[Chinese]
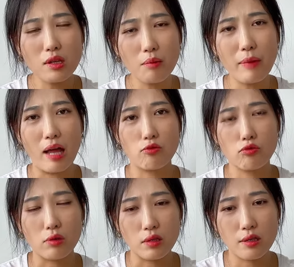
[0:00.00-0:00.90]
能满
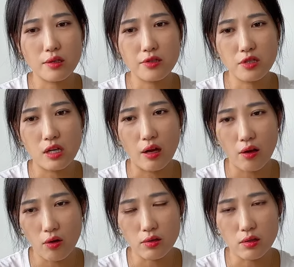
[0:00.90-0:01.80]
足我的一个日常
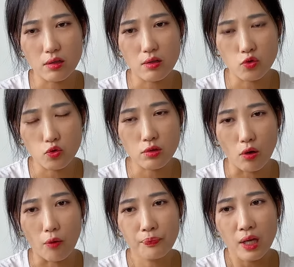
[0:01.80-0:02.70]
要需求，